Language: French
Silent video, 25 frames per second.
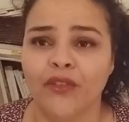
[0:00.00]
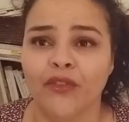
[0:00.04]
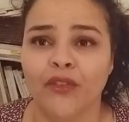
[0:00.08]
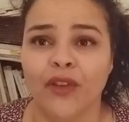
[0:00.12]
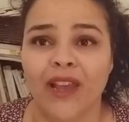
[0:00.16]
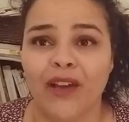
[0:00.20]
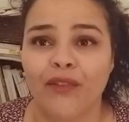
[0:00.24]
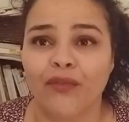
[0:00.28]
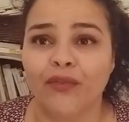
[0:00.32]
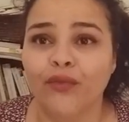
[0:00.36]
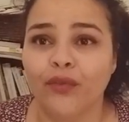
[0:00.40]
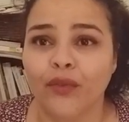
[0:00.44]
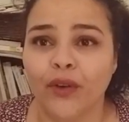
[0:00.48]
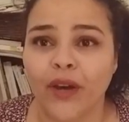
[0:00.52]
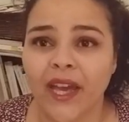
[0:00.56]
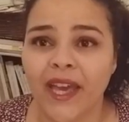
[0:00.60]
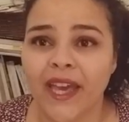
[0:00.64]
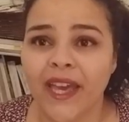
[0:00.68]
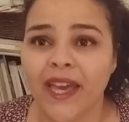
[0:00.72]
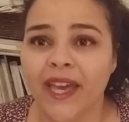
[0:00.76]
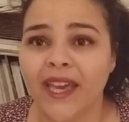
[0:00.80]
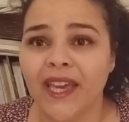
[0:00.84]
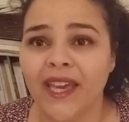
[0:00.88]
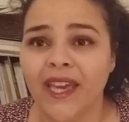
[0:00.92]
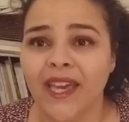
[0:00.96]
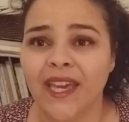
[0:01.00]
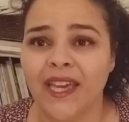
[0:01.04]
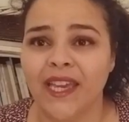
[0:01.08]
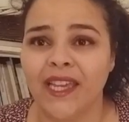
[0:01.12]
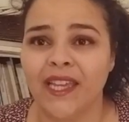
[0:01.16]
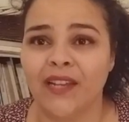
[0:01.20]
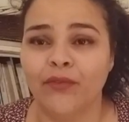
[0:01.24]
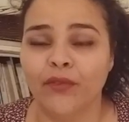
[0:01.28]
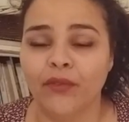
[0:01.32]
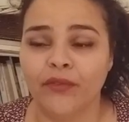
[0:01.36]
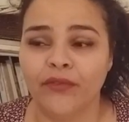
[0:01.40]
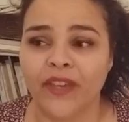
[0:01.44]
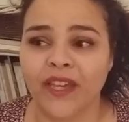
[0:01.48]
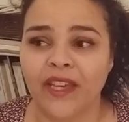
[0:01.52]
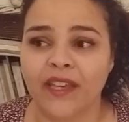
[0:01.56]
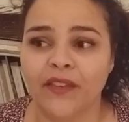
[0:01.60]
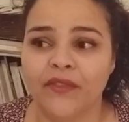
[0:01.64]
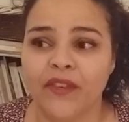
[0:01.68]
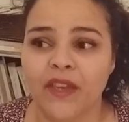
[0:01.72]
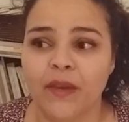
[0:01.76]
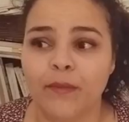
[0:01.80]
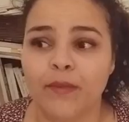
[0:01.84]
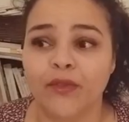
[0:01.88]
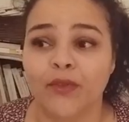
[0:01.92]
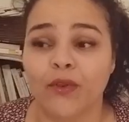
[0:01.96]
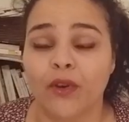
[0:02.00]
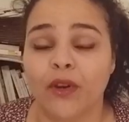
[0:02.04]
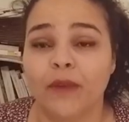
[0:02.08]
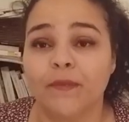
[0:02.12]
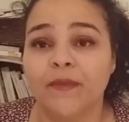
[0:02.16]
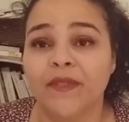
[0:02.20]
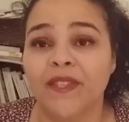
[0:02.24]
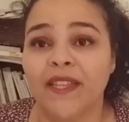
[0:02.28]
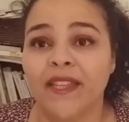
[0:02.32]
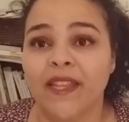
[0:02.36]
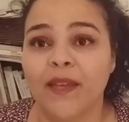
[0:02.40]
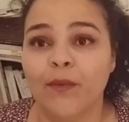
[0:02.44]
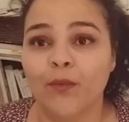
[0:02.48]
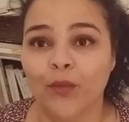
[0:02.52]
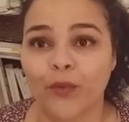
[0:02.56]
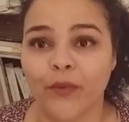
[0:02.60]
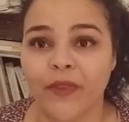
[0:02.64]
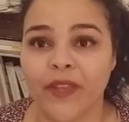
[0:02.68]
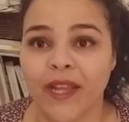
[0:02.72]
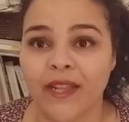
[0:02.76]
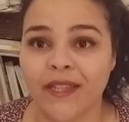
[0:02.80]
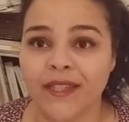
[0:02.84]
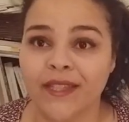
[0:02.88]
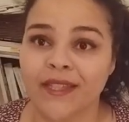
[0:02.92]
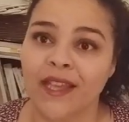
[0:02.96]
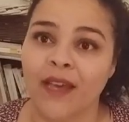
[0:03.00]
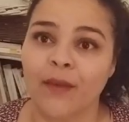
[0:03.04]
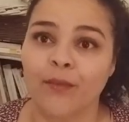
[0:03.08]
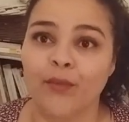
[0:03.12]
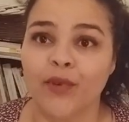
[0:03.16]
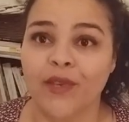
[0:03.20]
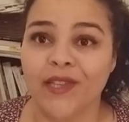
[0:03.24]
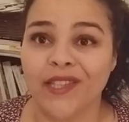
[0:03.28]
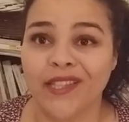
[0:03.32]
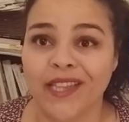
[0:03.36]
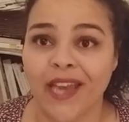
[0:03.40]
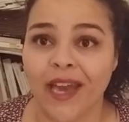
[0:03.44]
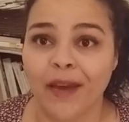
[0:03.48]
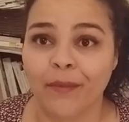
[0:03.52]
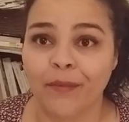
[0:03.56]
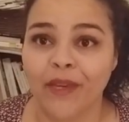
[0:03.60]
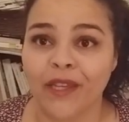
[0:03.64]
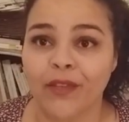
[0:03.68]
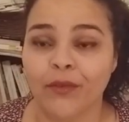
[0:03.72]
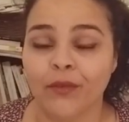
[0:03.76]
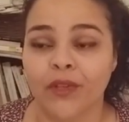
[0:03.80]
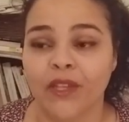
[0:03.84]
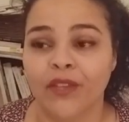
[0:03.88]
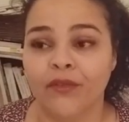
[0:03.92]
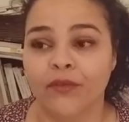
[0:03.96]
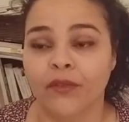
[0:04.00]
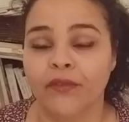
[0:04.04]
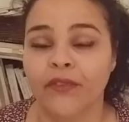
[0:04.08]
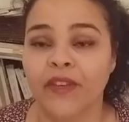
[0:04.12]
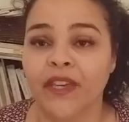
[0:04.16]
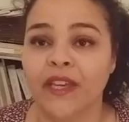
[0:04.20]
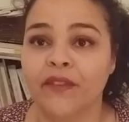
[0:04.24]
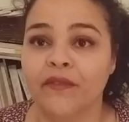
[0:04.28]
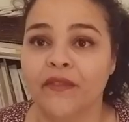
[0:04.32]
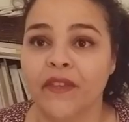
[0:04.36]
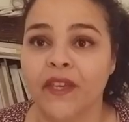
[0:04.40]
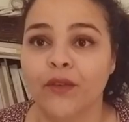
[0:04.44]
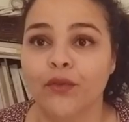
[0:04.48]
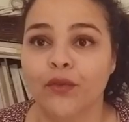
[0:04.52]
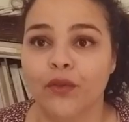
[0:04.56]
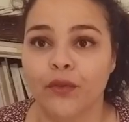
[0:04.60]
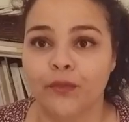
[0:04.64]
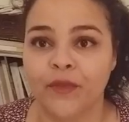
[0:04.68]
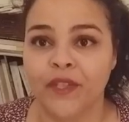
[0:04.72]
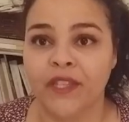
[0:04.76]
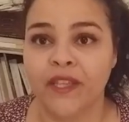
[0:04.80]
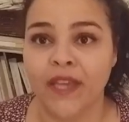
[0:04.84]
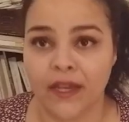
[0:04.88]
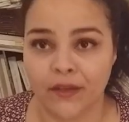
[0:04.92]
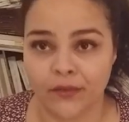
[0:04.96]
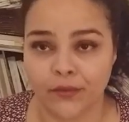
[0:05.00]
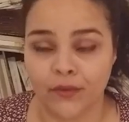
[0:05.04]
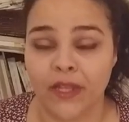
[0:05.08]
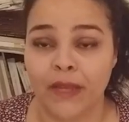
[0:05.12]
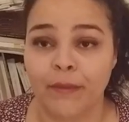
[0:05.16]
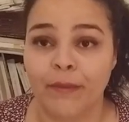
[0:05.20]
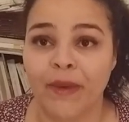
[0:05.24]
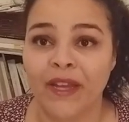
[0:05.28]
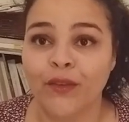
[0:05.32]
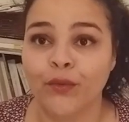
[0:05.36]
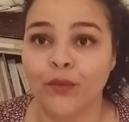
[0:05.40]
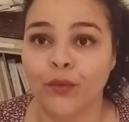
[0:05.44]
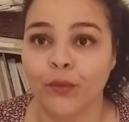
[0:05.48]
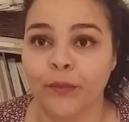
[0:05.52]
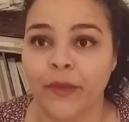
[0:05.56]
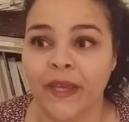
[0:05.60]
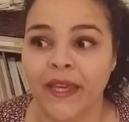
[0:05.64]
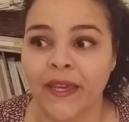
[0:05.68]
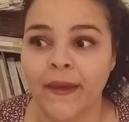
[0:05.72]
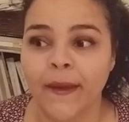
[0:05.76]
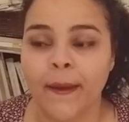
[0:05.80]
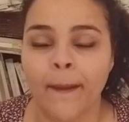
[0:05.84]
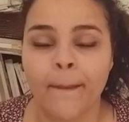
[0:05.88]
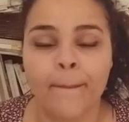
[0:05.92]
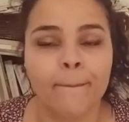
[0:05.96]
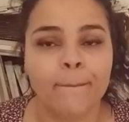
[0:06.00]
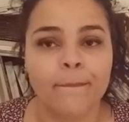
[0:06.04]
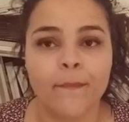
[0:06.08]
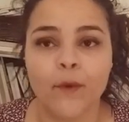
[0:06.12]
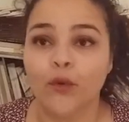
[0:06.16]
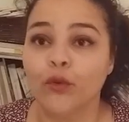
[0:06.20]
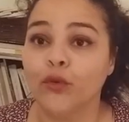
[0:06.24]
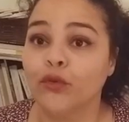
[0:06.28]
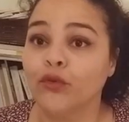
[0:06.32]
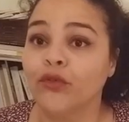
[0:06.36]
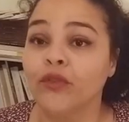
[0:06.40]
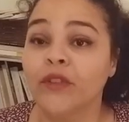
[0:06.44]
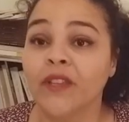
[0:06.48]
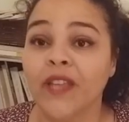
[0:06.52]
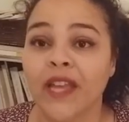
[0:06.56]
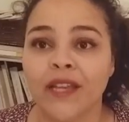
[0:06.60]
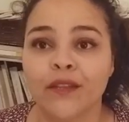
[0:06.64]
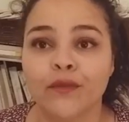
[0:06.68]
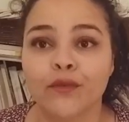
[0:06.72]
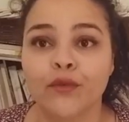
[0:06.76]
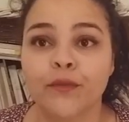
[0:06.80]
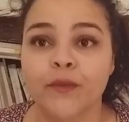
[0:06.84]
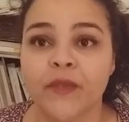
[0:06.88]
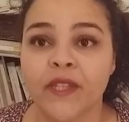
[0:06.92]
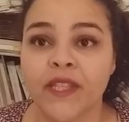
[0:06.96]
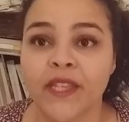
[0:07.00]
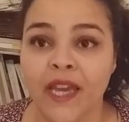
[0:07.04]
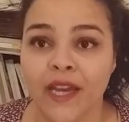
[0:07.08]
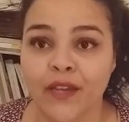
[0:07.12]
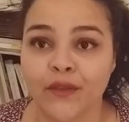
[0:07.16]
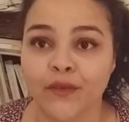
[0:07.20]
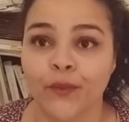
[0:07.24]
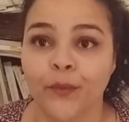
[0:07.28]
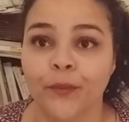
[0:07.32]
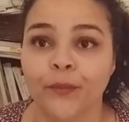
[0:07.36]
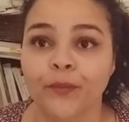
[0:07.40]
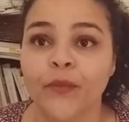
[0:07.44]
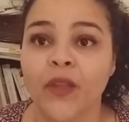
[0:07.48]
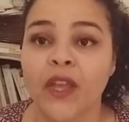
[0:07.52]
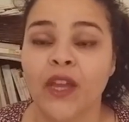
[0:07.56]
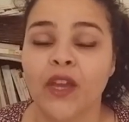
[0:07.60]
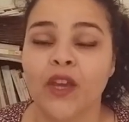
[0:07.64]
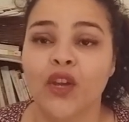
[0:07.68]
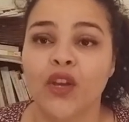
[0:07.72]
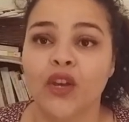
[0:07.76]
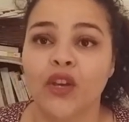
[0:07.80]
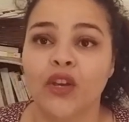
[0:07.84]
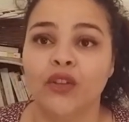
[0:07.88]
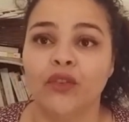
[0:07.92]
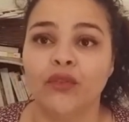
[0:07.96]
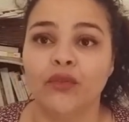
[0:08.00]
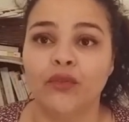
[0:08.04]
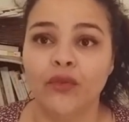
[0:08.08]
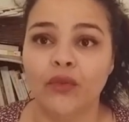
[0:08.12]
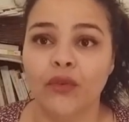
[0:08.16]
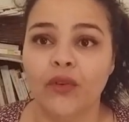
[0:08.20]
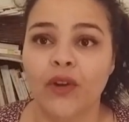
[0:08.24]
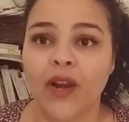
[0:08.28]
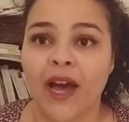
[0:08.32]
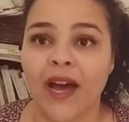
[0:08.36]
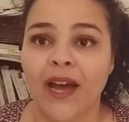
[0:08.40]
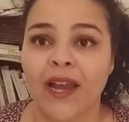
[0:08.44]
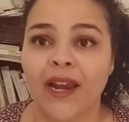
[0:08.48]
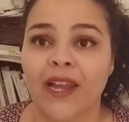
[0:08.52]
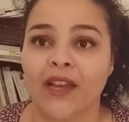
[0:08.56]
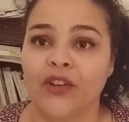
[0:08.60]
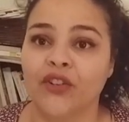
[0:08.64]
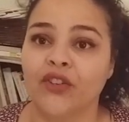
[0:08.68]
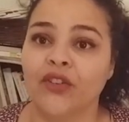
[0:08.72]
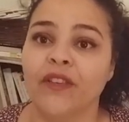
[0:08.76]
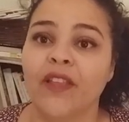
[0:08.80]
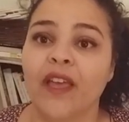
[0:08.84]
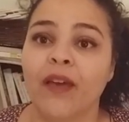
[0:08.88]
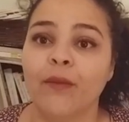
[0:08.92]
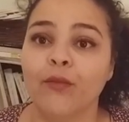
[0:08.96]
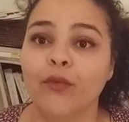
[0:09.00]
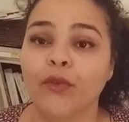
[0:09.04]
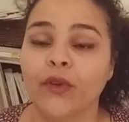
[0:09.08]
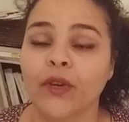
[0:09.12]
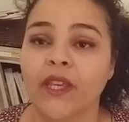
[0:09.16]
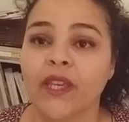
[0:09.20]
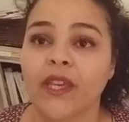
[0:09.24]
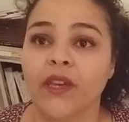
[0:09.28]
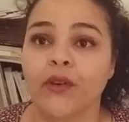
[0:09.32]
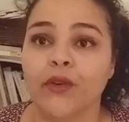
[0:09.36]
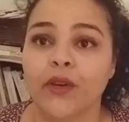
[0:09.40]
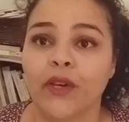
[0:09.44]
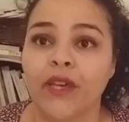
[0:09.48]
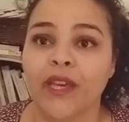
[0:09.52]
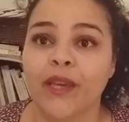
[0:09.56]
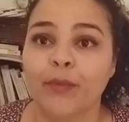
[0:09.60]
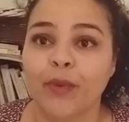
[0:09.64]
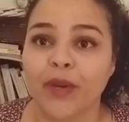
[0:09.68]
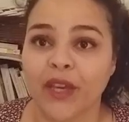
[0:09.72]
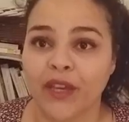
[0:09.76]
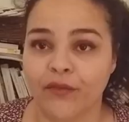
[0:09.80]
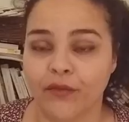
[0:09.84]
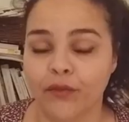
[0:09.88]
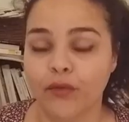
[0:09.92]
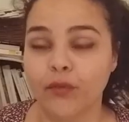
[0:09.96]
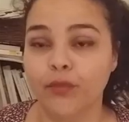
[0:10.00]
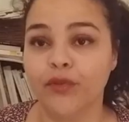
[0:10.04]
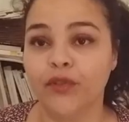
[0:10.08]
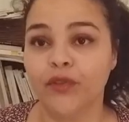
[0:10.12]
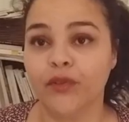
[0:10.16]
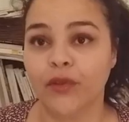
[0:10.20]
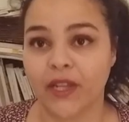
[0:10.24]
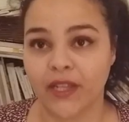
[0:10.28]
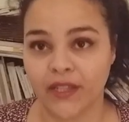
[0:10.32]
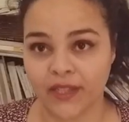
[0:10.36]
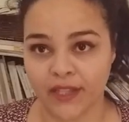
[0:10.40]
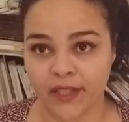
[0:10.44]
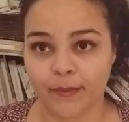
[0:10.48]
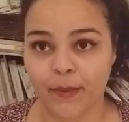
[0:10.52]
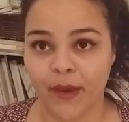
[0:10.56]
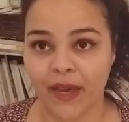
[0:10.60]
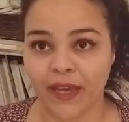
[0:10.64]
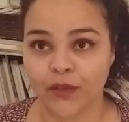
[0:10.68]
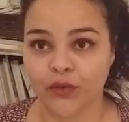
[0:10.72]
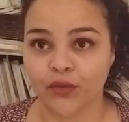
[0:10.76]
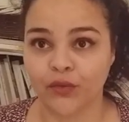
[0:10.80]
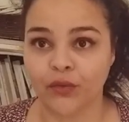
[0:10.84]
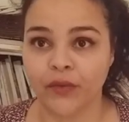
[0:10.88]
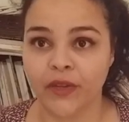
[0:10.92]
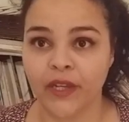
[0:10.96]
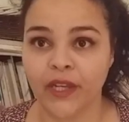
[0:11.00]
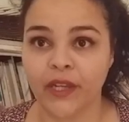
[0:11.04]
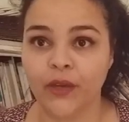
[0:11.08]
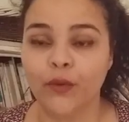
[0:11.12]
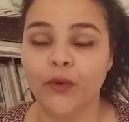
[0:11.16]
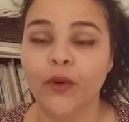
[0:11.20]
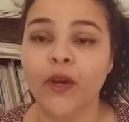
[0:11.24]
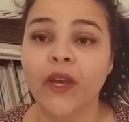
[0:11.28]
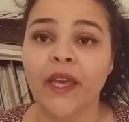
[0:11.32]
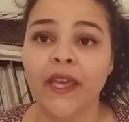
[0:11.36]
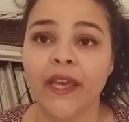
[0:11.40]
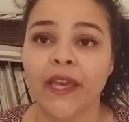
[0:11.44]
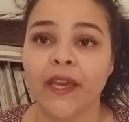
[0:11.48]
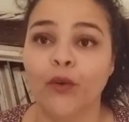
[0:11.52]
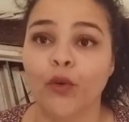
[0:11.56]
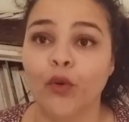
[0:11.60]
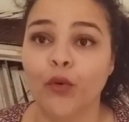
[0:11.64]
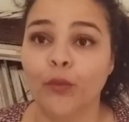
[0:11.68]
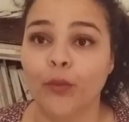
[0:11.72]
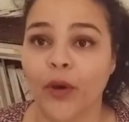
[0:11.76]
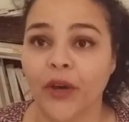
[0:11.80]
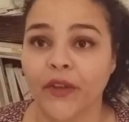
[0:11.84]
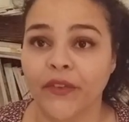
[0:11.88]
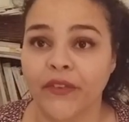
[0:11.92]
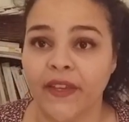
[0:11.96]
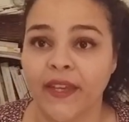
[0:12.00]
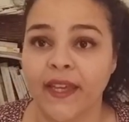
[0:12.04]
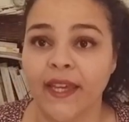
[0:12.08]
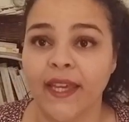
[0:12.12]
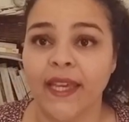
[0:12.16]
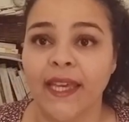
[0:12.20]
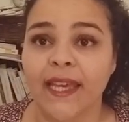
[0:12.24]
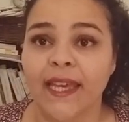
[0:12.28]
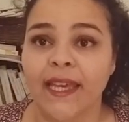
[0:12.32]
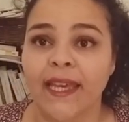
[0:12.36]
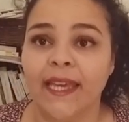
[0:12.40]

la forêt. Ils vont vérifier, parce que comme c'est des montagnes, c'est un peu escarpé, donc ils vont vérifier que le petit garçon n'est pas tombé. Aucune trace du petit garçon. De là, la gendarmerie euh, est prévenue puisque la disparition de Léo est reportée.